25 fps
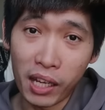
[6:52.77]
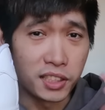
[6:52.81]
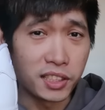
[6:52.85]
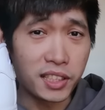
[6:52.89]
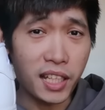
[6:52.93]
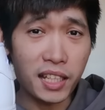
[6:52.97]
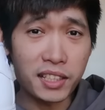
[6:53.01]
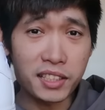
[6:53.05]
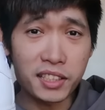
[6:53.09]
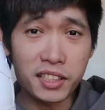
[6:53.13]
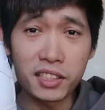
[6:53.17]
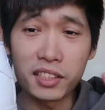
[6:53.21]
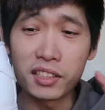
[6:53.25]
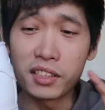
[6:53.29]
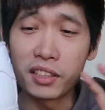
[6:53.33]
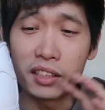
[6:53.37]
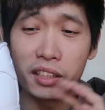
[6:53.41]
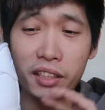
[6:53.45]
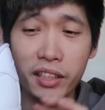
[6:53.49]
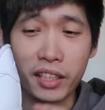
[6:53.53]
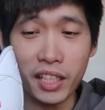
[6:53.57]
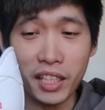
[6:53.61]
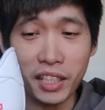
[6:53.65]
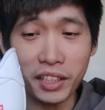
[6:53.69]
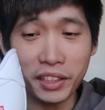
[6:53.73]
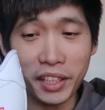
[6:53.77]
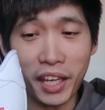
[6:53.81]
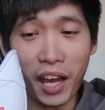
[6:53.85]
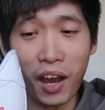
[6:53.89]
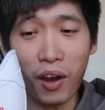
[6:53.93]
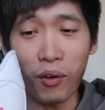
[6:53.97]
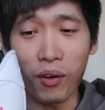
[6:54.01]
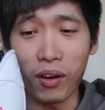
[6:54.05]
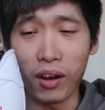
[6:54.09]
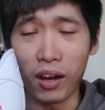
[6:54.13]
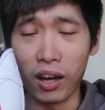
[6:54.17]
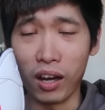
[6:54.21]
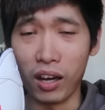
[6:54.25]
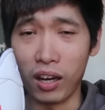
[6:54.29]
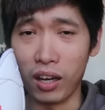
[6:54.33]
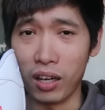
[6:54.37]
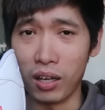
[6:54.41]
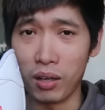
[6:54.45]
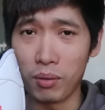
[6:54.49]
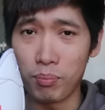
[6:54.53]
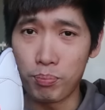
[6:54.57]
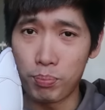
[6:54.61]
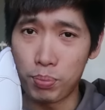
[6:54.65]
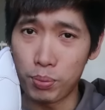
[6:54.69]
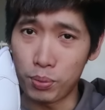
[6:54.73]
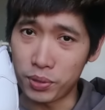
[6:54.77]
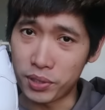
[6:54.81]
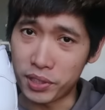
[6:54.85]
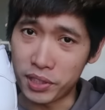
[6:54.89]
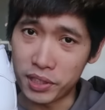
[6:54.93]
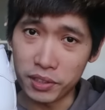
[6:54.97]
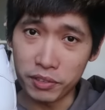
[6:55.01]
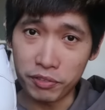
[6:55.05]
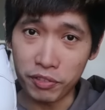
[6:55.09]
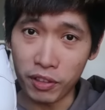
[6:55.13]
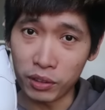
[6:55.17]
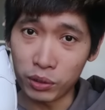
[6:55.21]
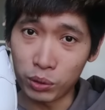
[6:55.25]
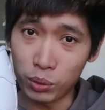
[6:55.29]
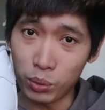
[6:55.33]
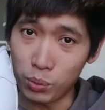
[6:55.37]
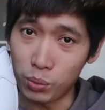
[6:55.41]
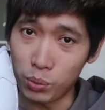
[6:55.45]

实在是低调而不失风